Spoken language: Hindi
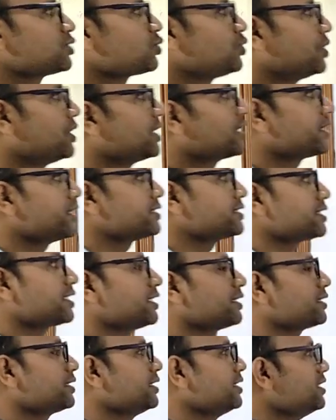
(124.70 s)
इसको हल कैसे
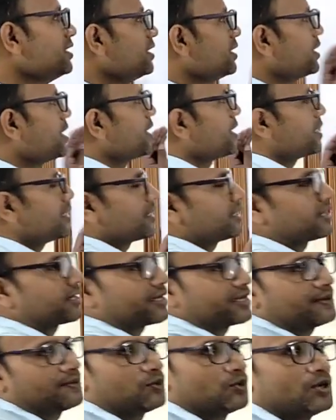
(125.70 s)
करते हैं एक एक
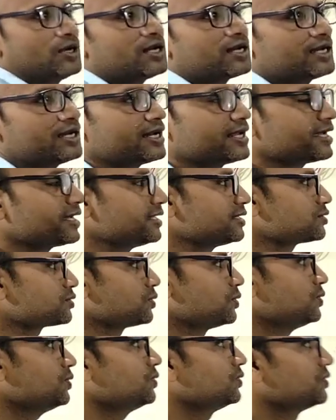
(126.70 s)
करके हम लोग हल करेंगे
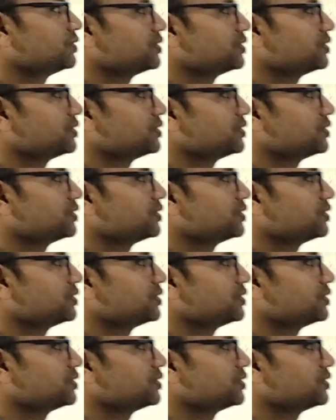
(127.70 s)
इसको